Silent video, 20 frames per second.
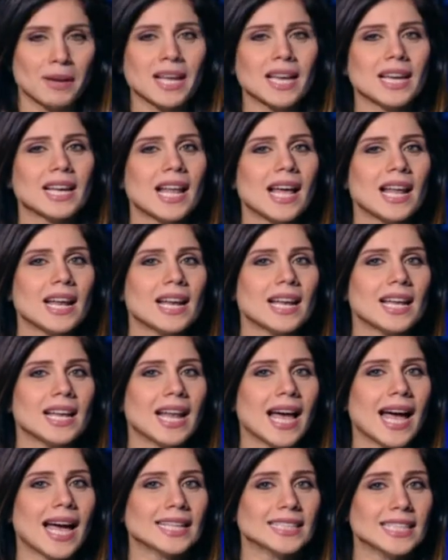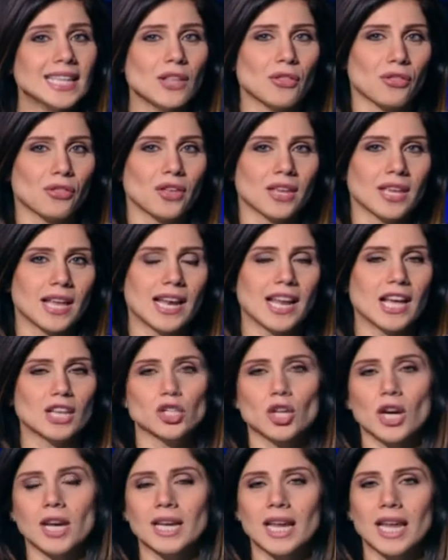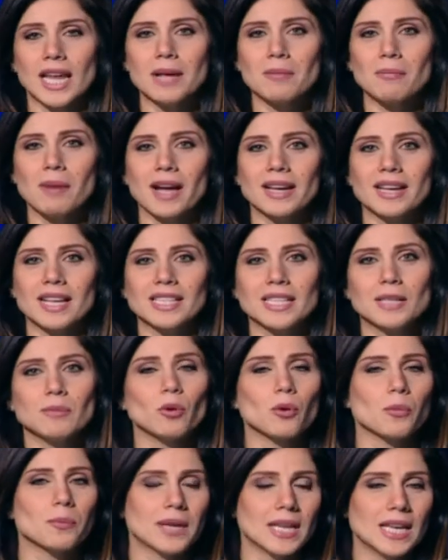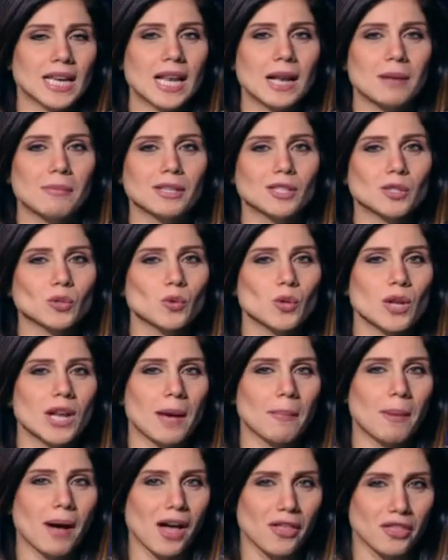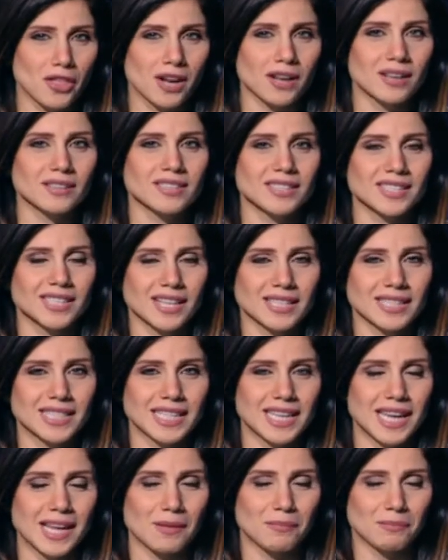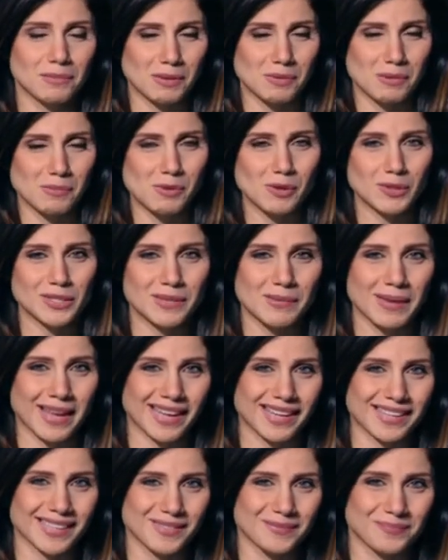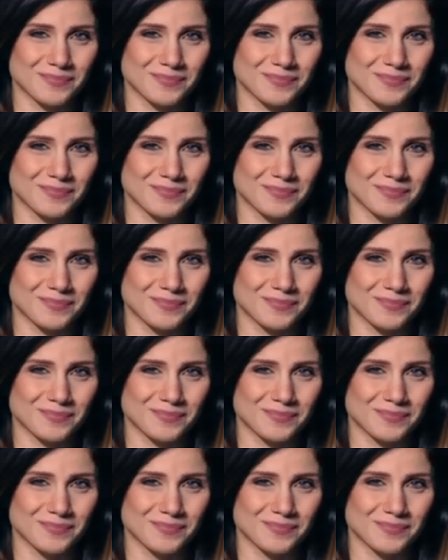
خلال الحديث يلي أجريناه مع نسيب غبريل مسؤول الأبحاث الاقتصادية ببلوس بانك